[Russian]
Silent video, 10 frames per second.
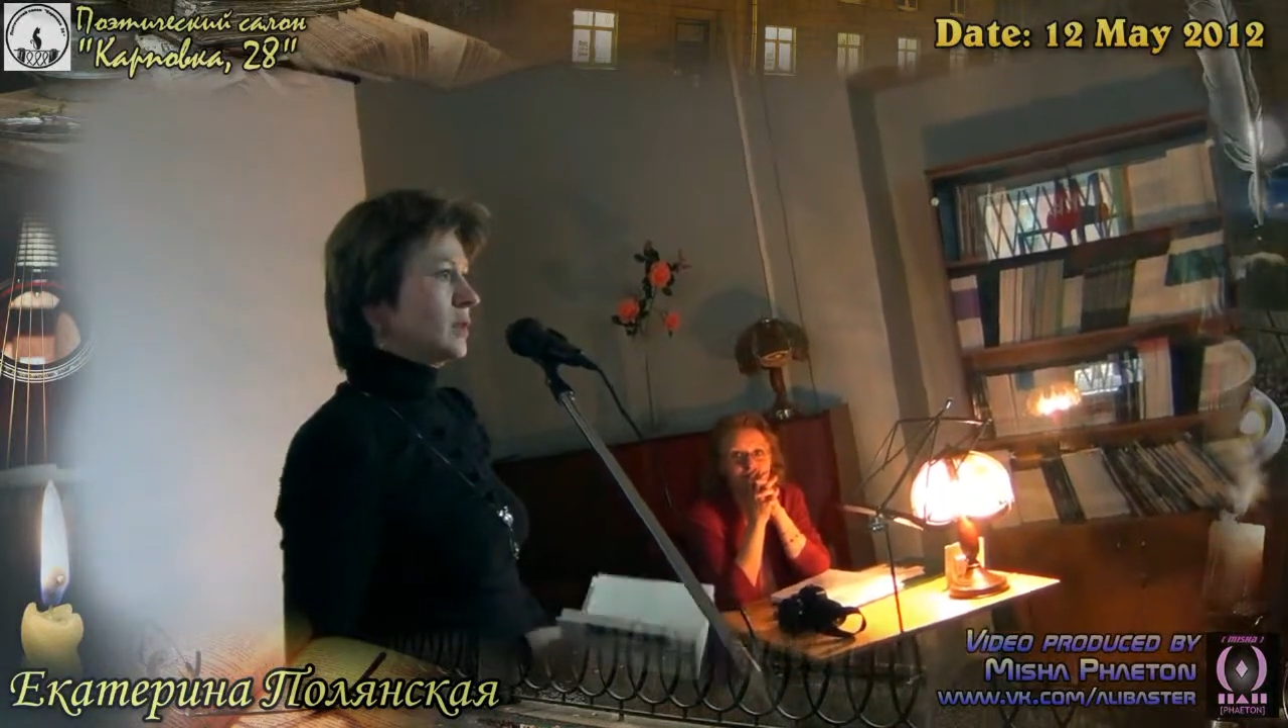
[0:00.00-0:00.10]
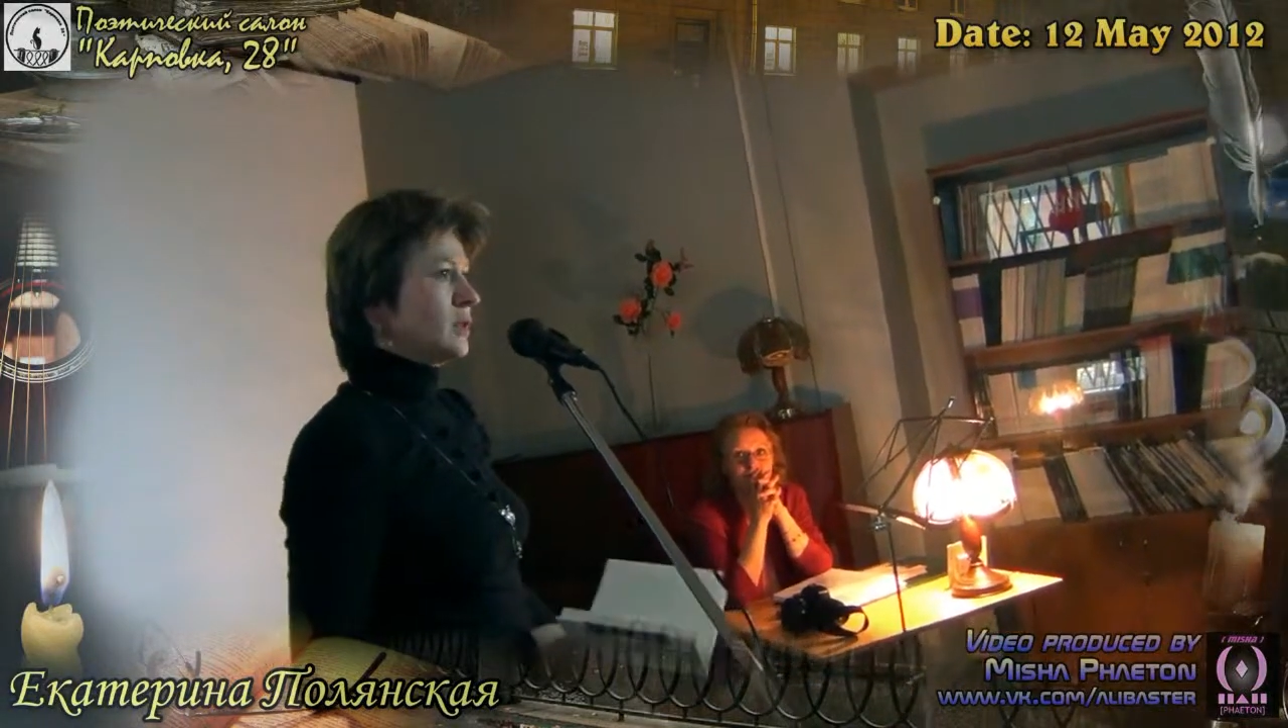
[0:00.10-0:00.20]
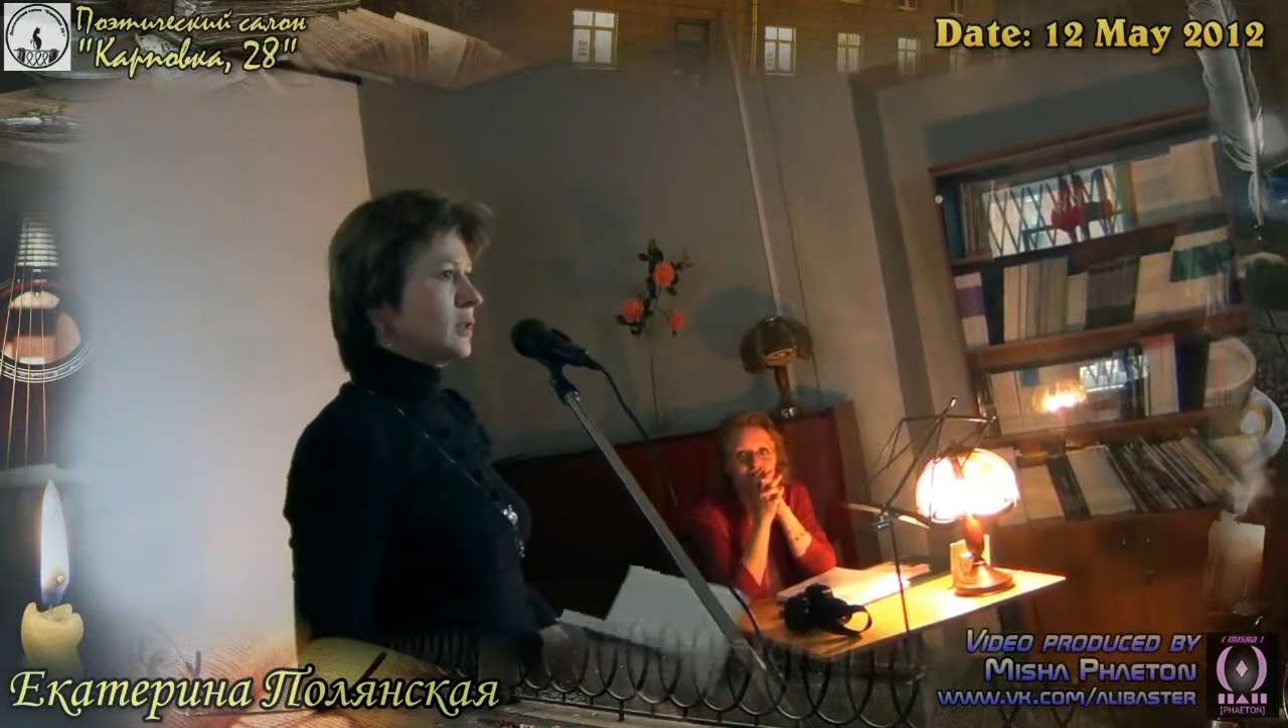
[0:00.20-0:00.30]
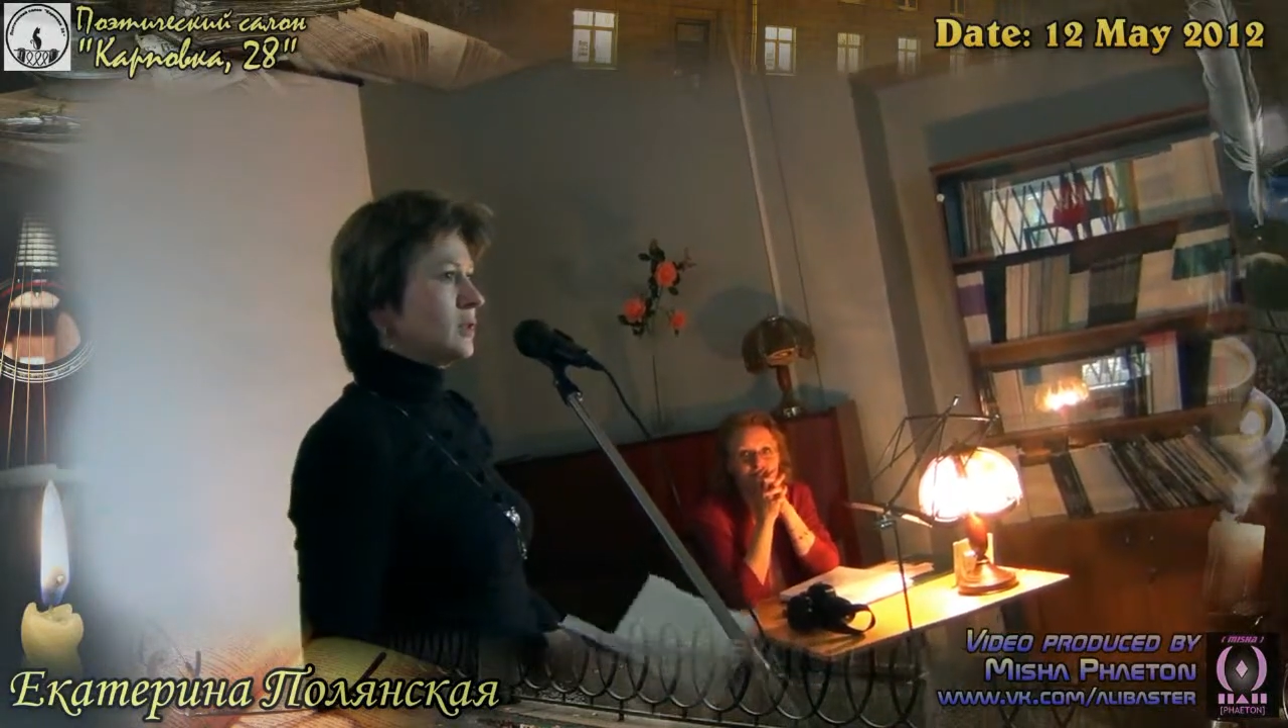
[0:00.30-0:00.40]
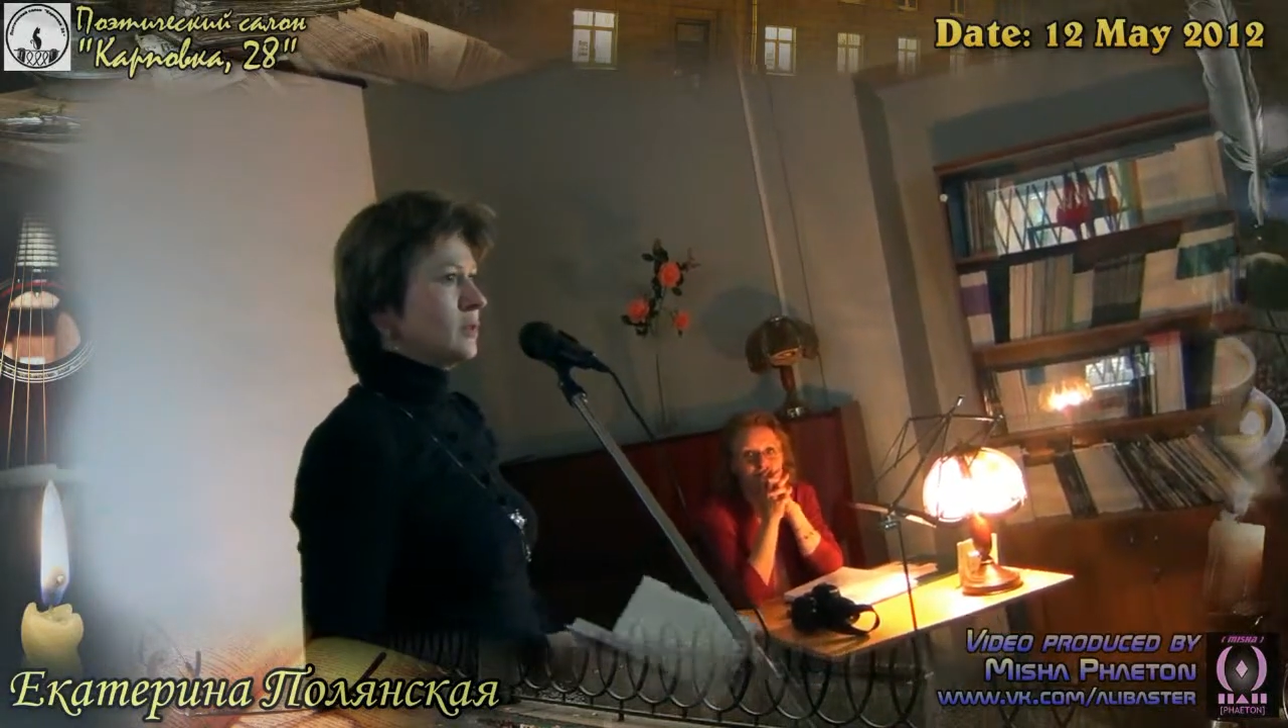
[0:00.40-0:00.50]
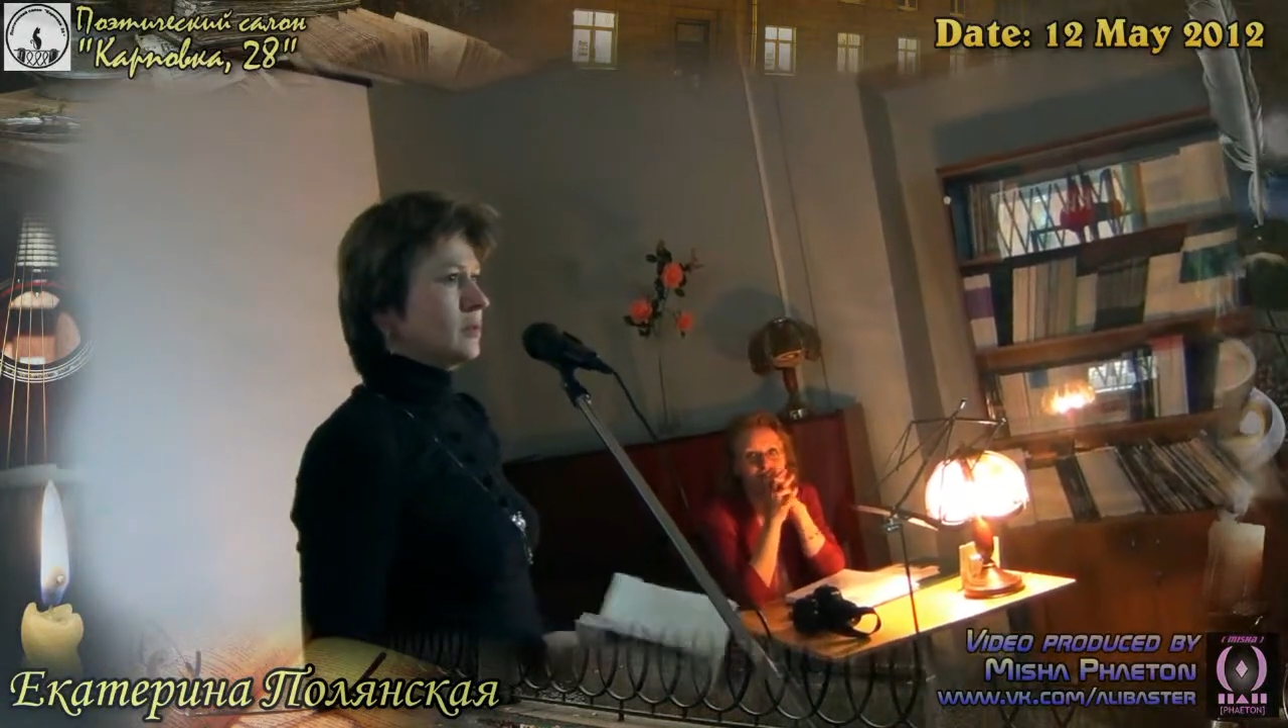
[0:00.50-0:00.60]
никогда